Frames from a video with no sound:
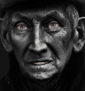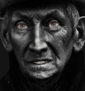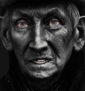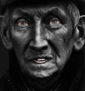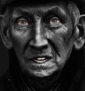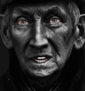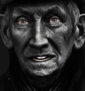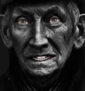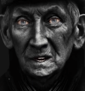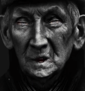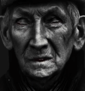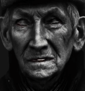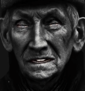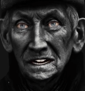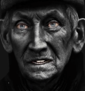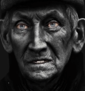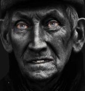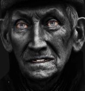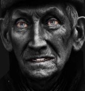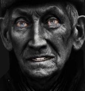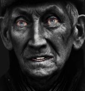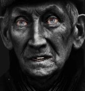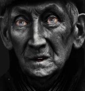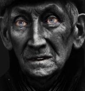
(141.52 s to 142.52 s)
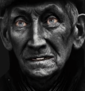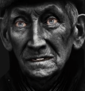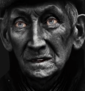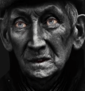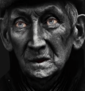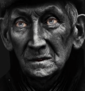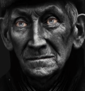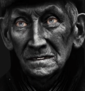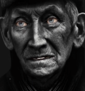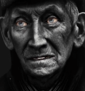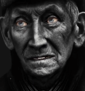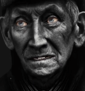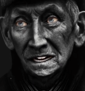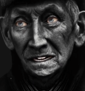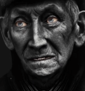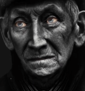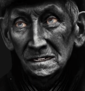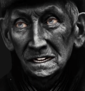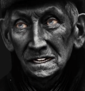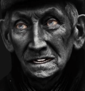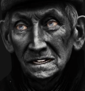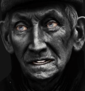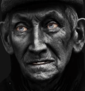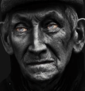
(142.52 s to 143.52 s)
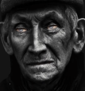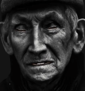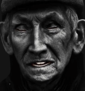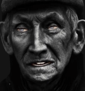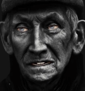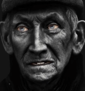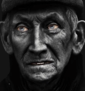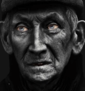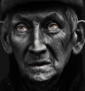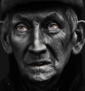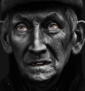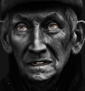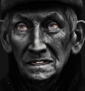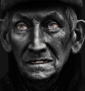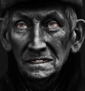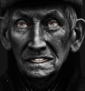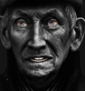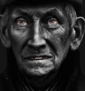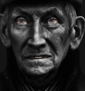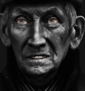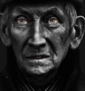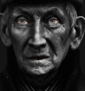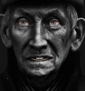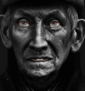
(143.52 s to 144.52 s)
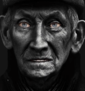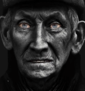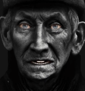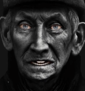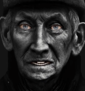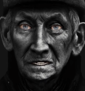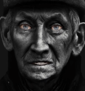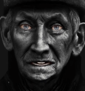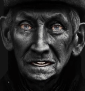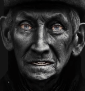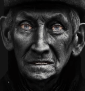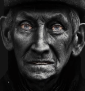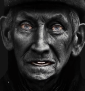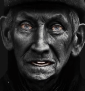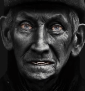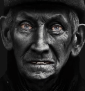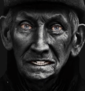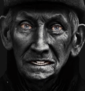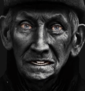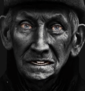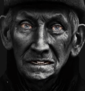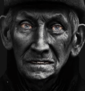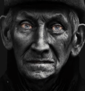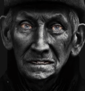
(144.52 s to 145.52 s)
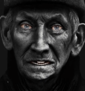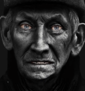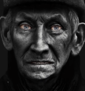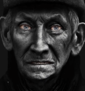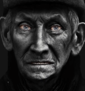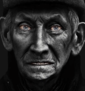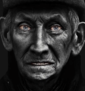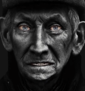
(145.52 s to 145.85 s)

Je serai toujours le premier à assurer que la sécurité des personnes